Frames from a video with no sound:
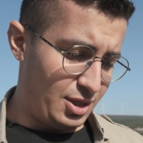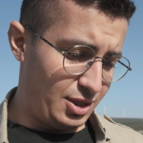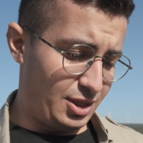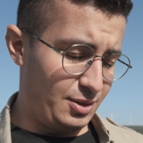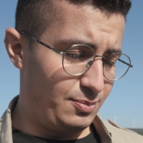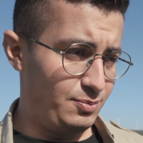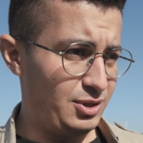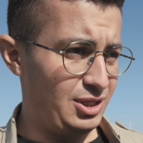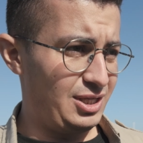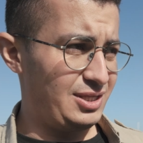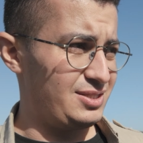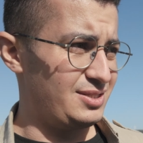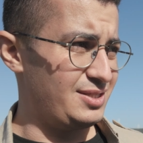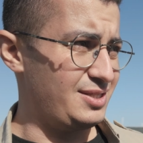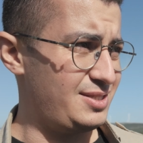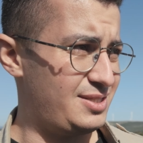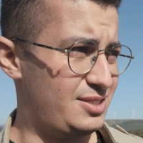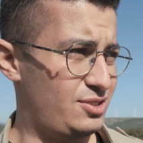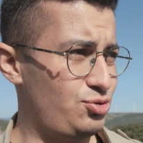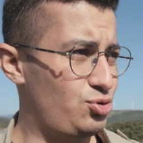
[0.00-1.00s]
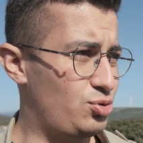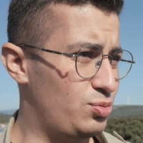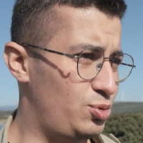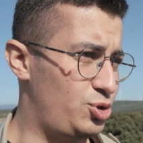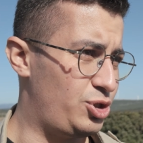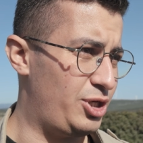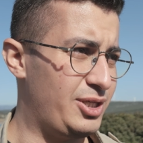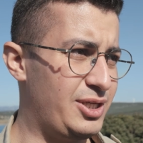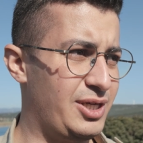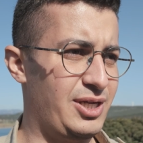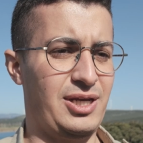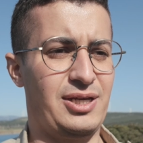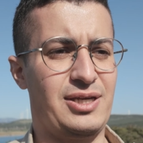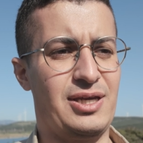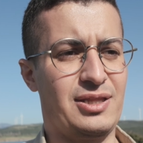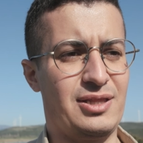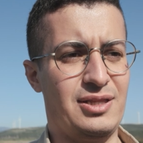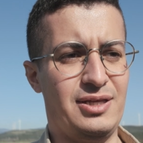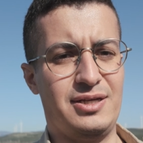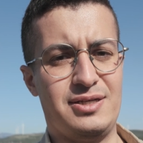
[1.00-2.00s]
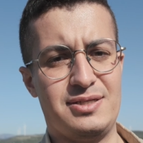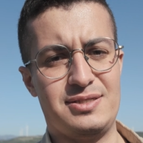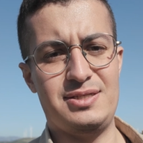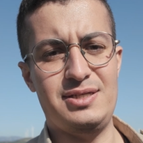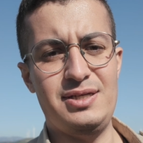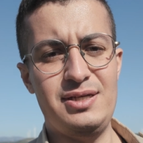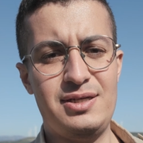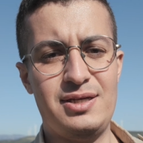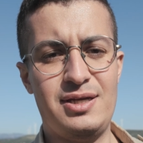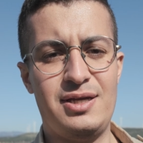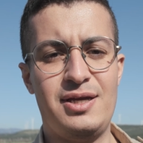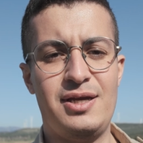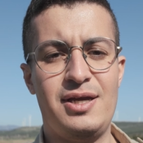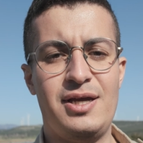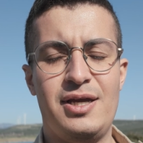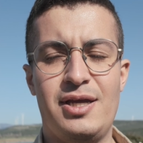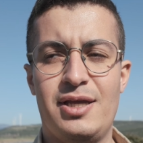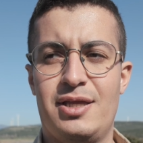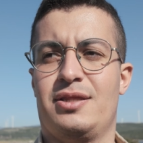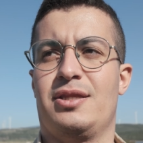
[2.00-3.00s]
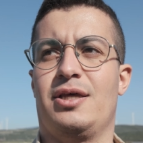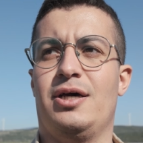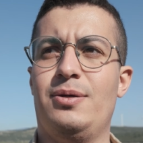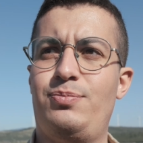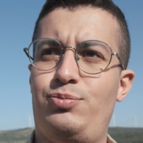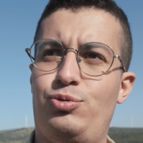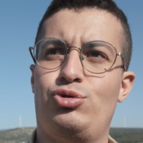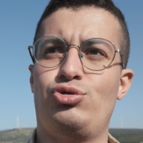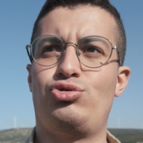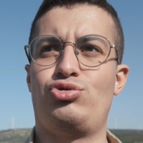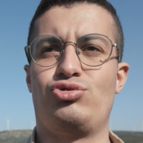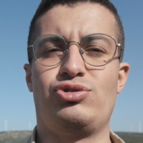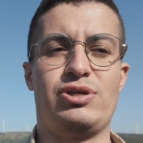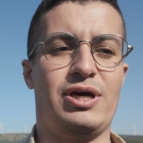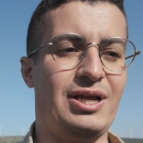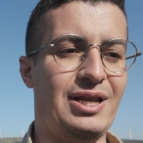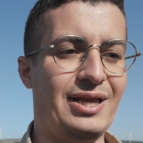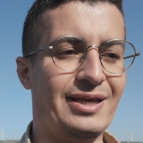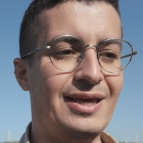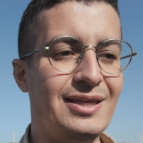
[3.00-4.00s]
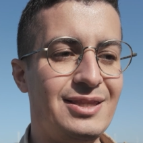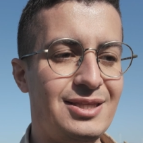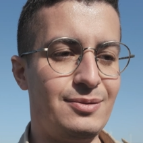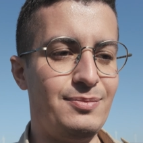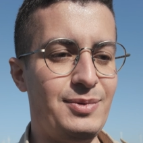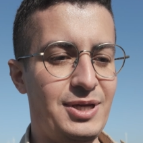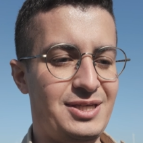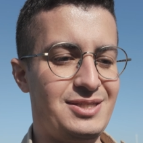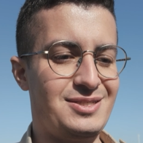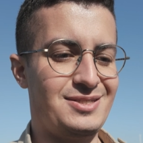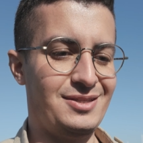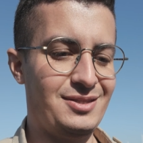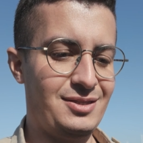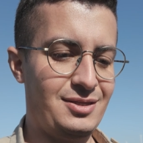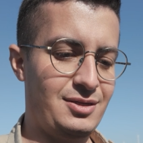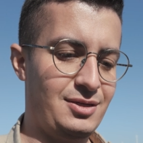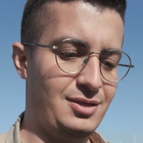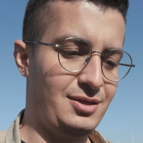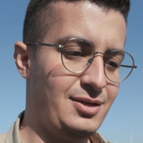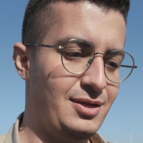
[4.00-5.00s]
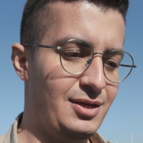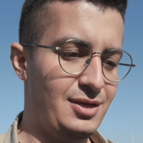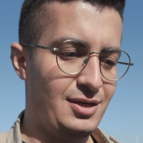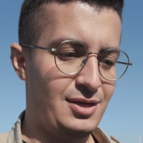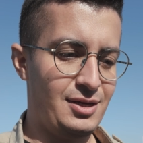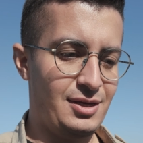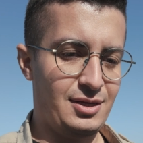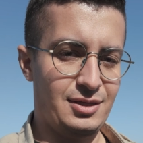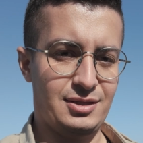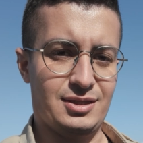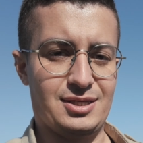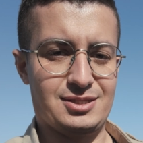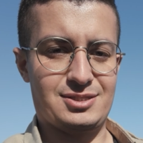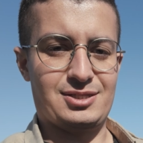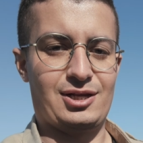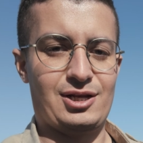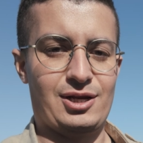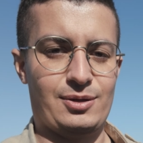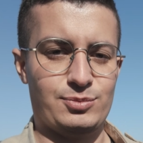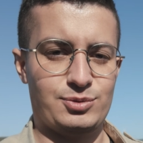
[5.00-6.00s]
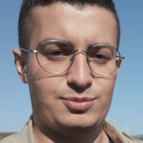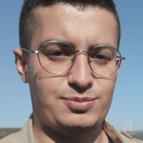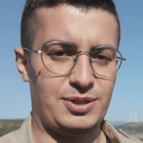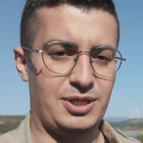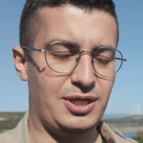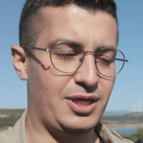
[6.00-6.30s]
Gimbal aslında sizin yumuşak hareketlerinizi daha pürüzsüz hale getirmek için tasarlanmış bir şey.